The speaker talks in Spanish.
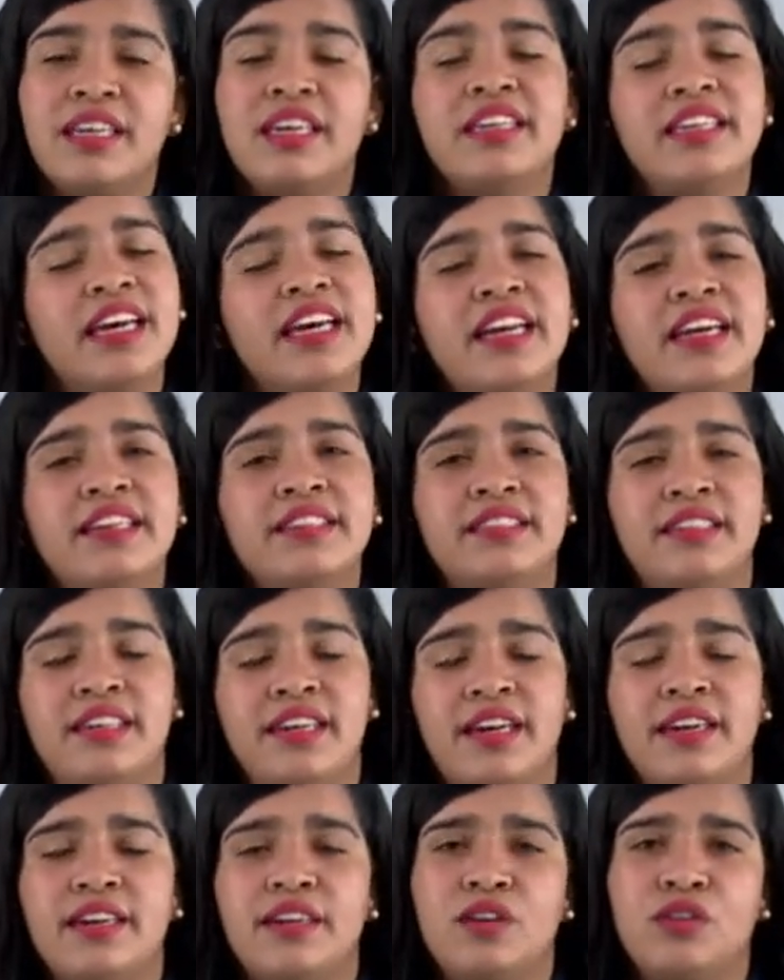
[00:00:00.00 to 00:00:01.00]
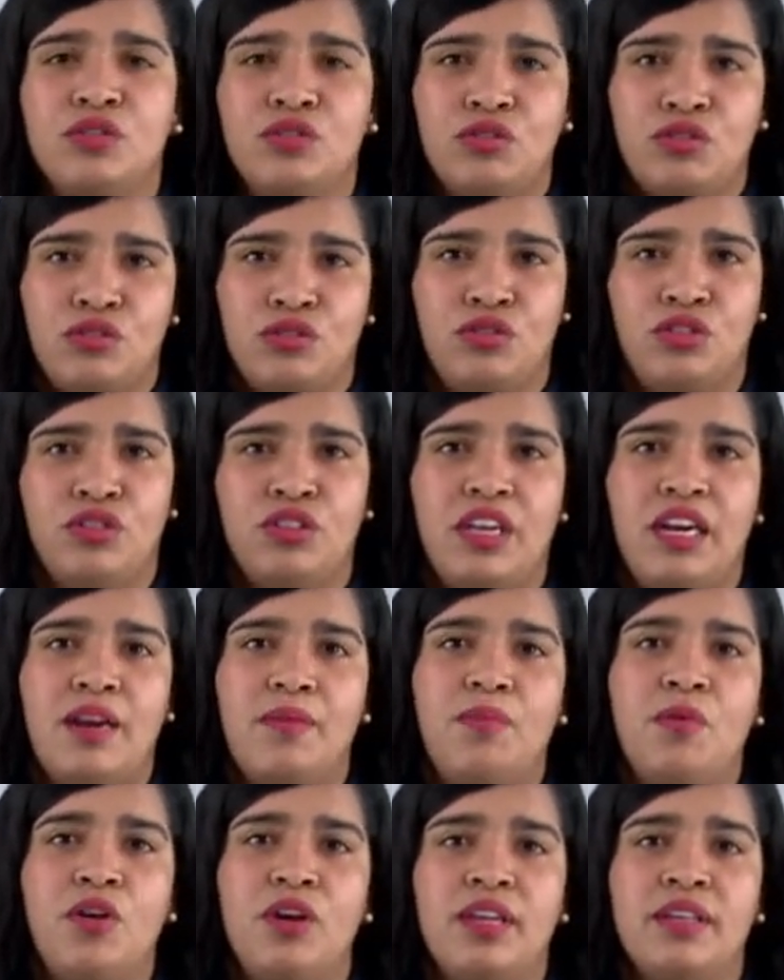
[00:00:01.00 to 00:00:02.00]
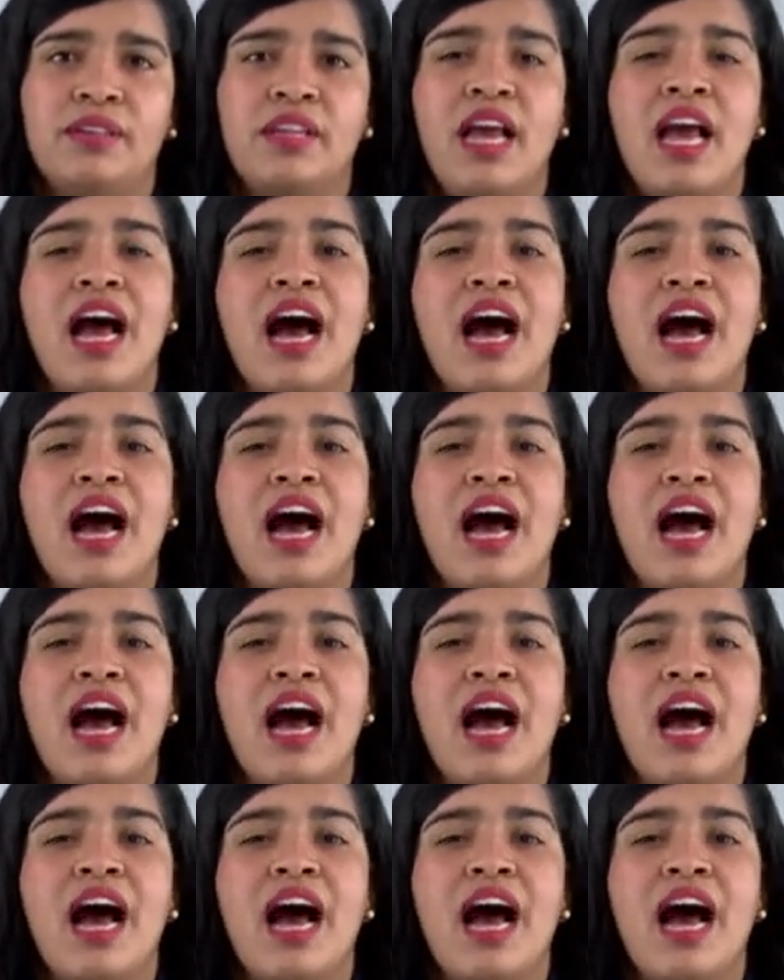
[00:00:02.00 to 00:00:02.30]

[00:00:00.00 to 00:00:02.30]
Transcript: ¿Qué quiere decir la reconstrucción de la polis?